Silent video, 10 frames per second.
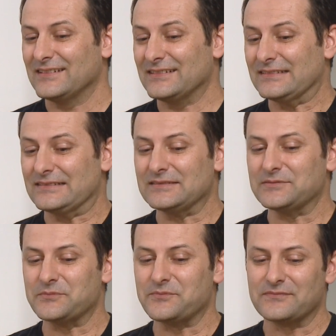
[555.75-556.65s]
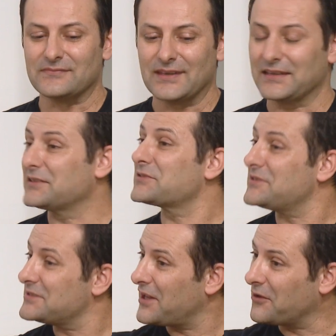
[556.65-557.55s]
um, e as
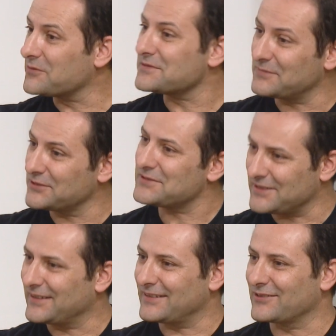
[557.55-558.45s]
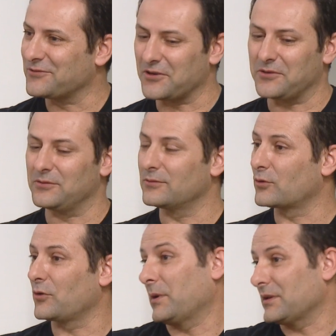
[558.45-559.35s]
coisas, alguns, pronto, é, correu,
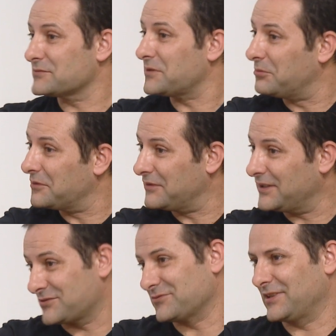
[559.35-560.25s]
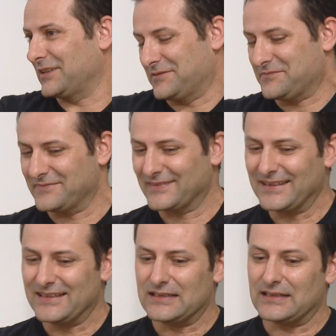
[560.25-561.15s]
correu bem o sabor, é? chocolate. Sim.